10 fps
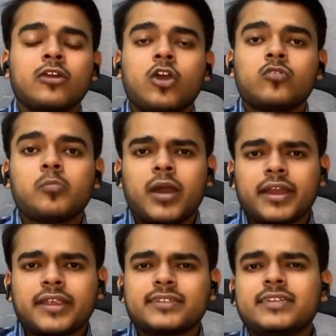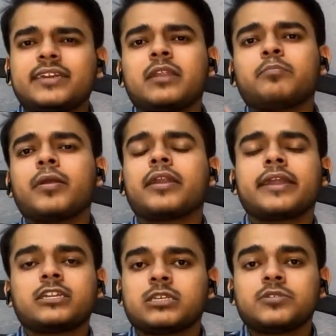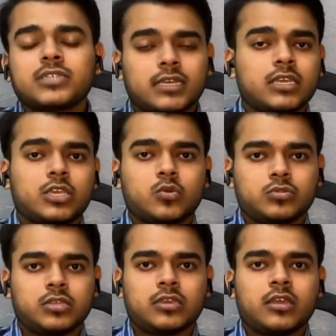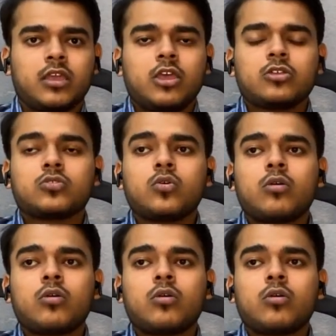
वो मार्केट से ट्रिपल रेट से भी ज्यादा की होती है तो